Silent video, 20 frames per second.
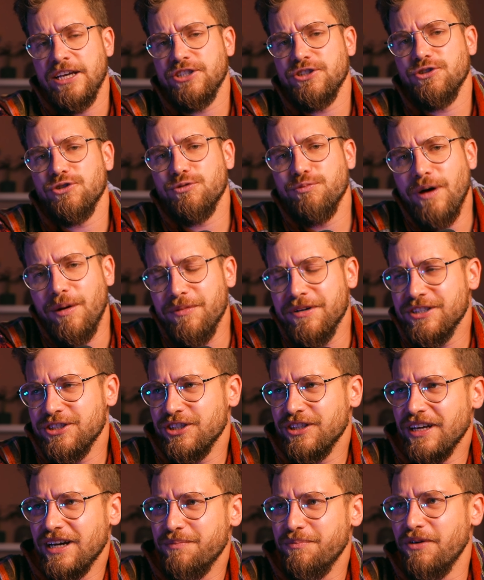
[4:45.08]
jeżeli już mamy,
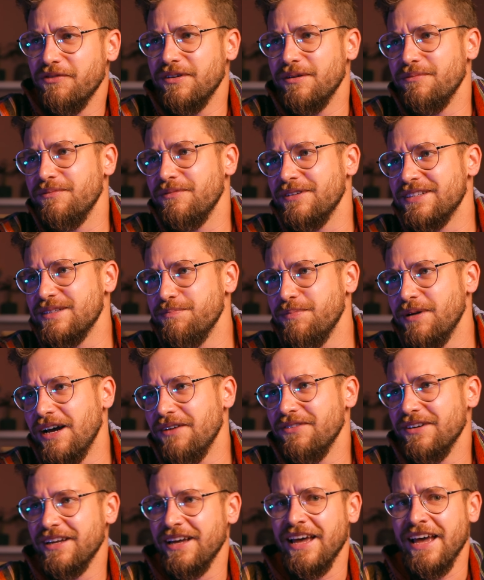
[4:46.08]
że tak powiem,
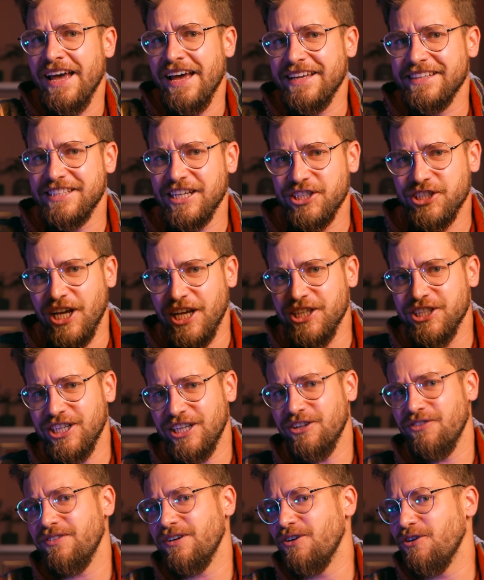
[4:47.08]
sprawę zaczęcia
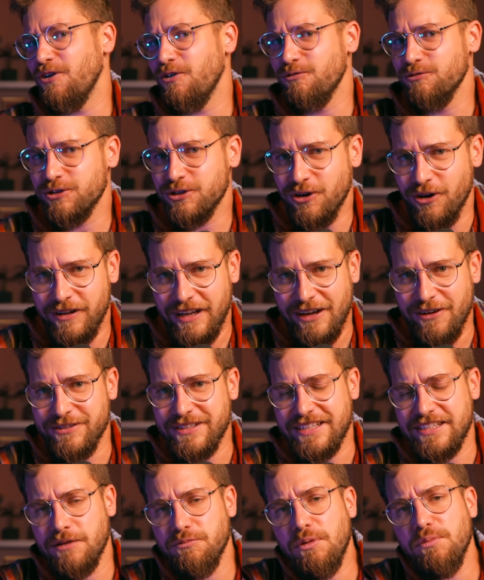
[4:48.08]
nowego roku szkolnego
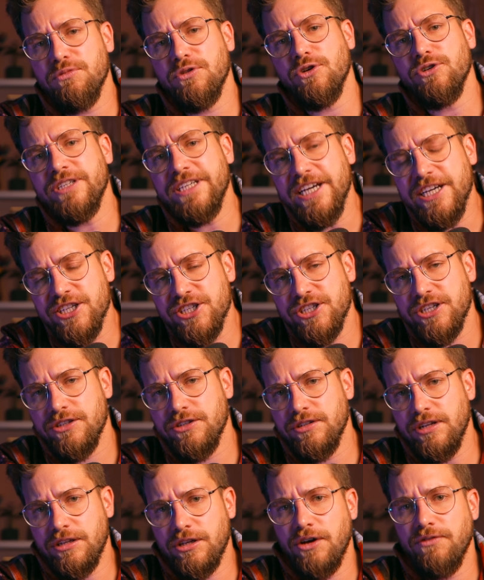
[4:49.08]
za sobą, to jeszcze
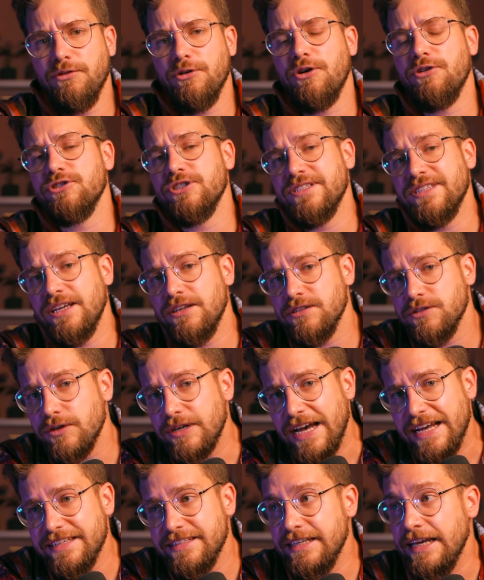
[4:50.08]
dodatkowo korzystając z
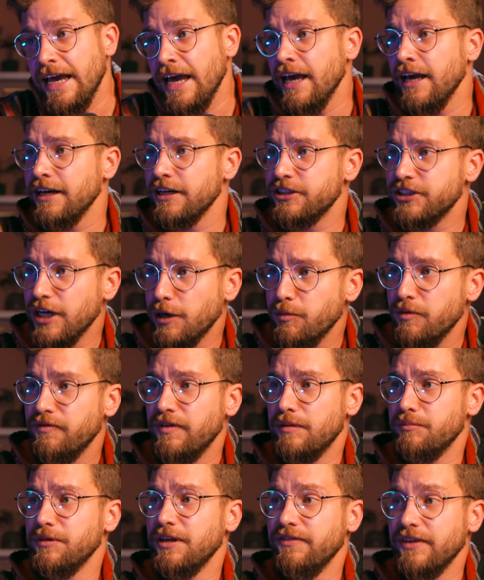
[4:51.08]
okazji, chciałbym
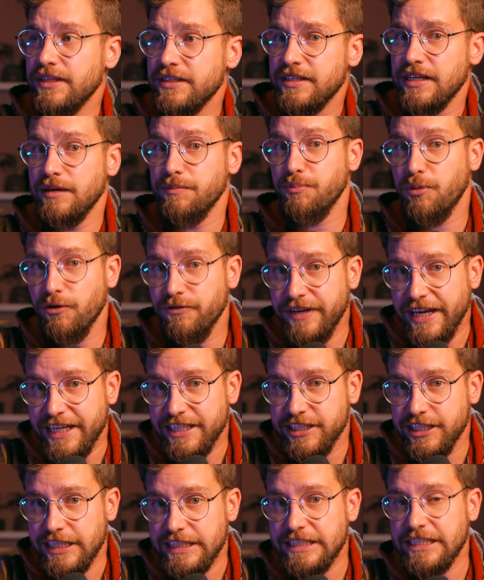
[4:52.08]
Wam mniej więcej
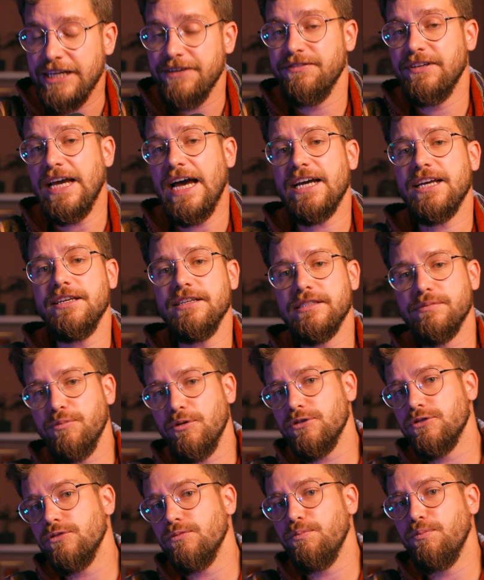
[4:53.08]
powiedzieć, w jaki
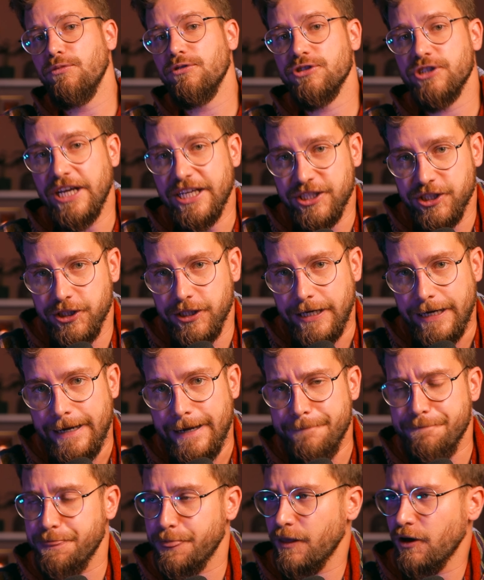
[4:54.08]
sposób
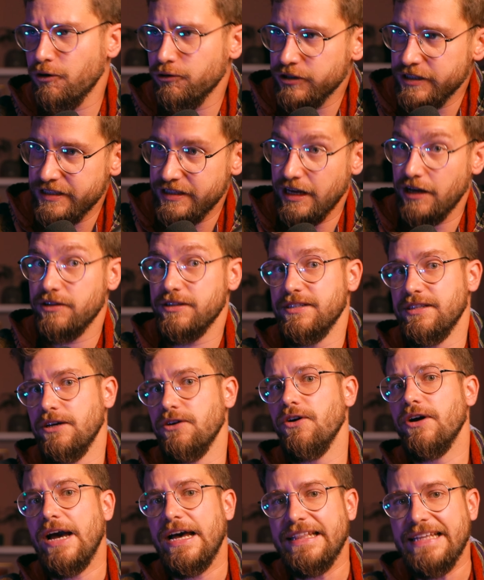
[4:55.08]
możecie, korzystając z
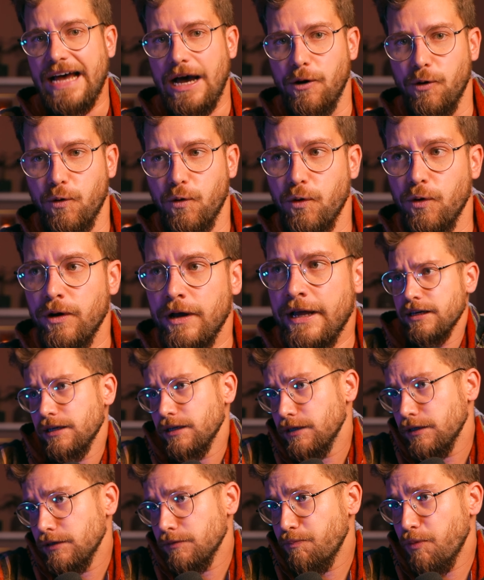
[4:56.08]
tego kanału,
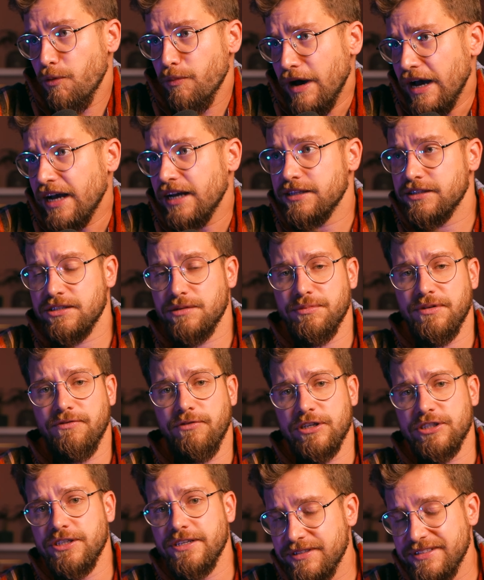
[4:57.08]
yy, pomagać sobie
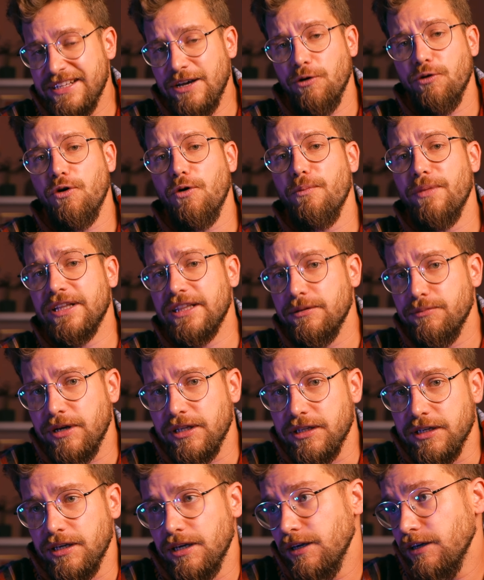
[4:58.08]
właśnie z nauką
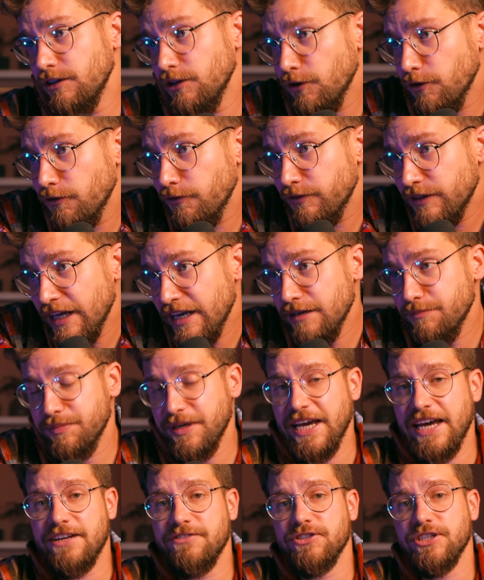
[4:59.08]
matematyki, no w tej
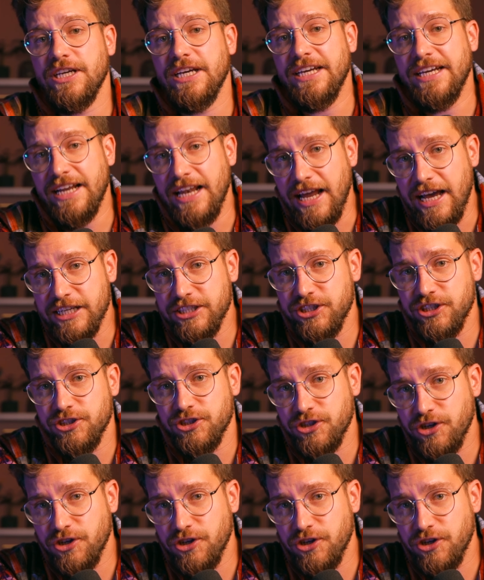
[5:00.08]
pierwszej klasie